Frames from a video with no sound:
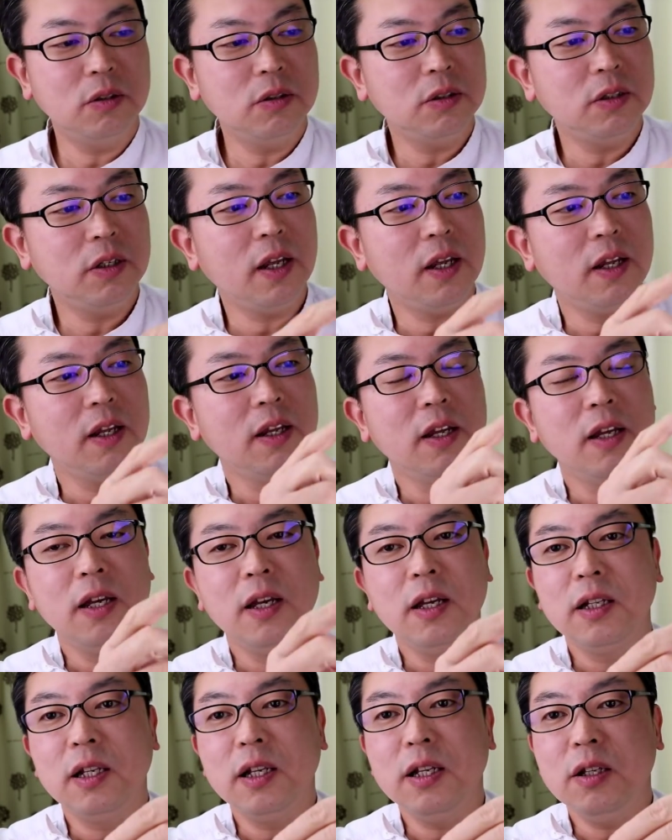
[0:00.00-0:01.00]
そして
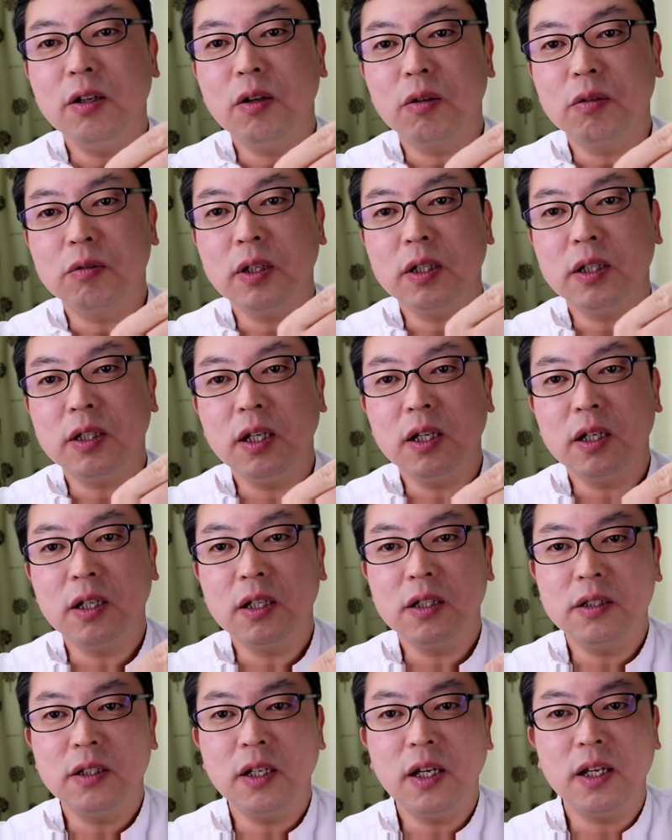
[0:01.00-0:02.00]
筋力が低
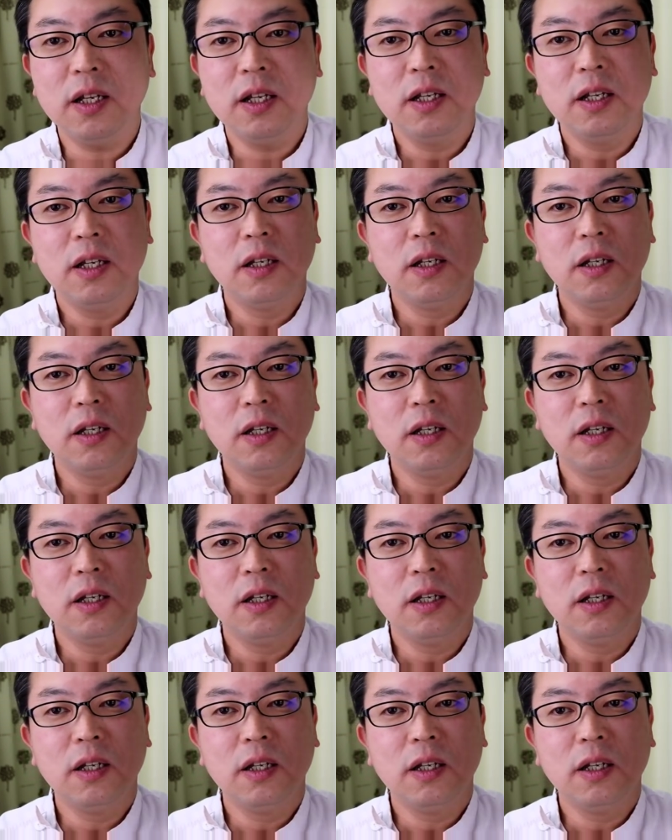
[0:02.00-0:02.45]
下して